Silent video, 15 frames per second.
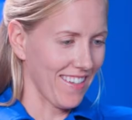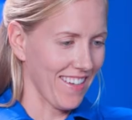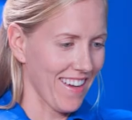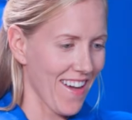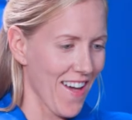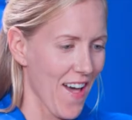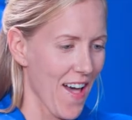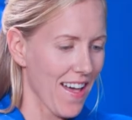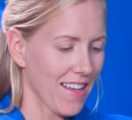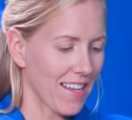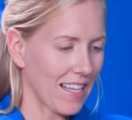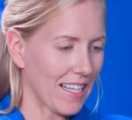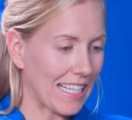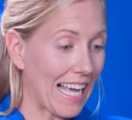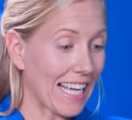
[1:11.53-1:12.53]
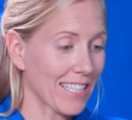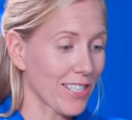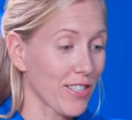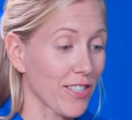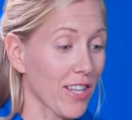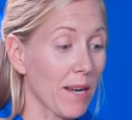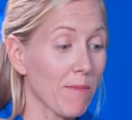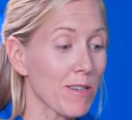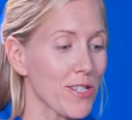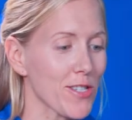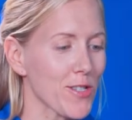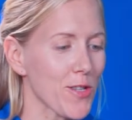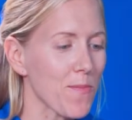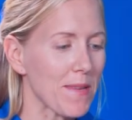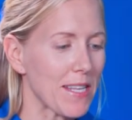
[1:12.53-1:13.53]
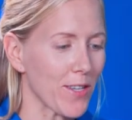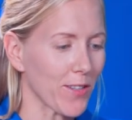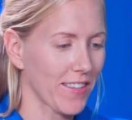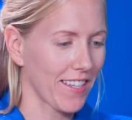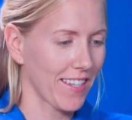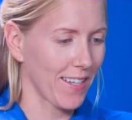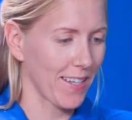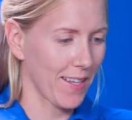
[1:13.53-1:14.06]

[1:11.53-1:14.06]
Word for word: Euh... Donnez-moi juste une minute.